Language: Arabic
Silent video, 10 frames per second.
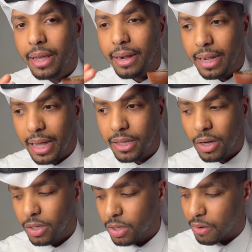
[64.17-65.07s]
ريحه
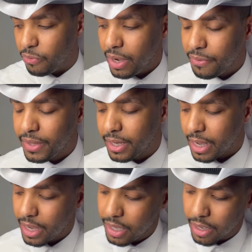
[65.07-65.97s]
العطر في
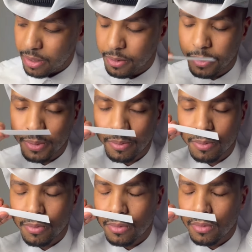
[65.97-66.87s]
الافتتاحيه
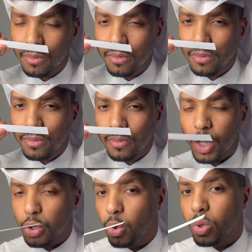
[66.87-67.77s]

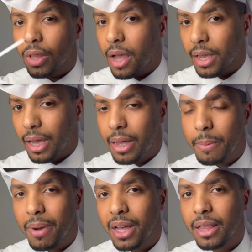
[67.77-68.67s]
تكون طاغيه
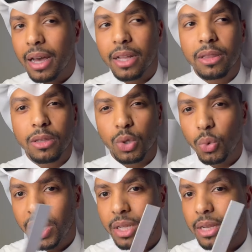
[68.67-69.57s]
ماخذه خط
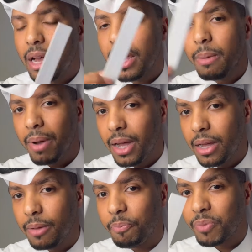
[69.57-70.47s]
سويتي داخل
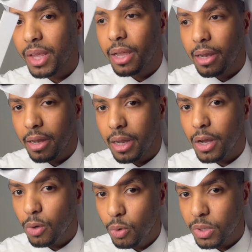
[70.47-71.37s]
معاه
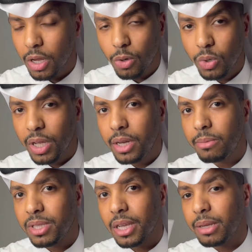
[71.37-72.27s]
العود العود هني
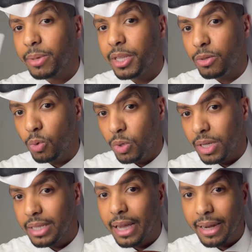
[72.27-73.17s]
مستخدمين عود
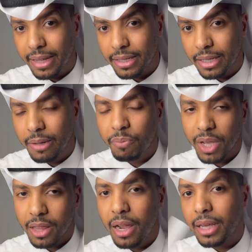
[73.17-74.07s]
تايلندي
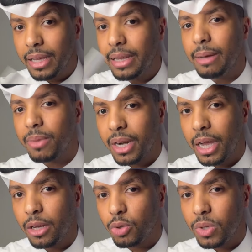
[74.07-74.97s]
كذلك يدعم
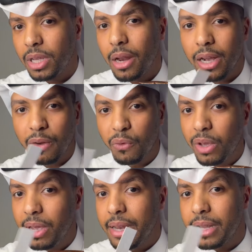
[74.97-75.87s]
الريحة السويتية لكن
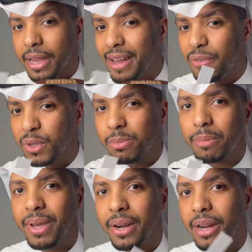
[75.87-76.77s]
في تنافس ما
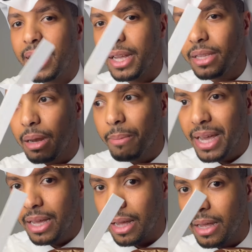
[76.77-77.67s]
بين ريحة
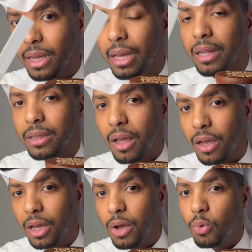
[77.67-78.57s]
المانجا
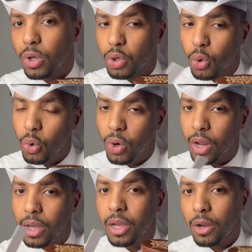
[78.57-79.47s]
الطاغية
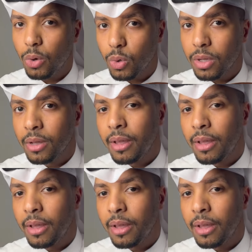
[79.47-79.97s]
ودخول العود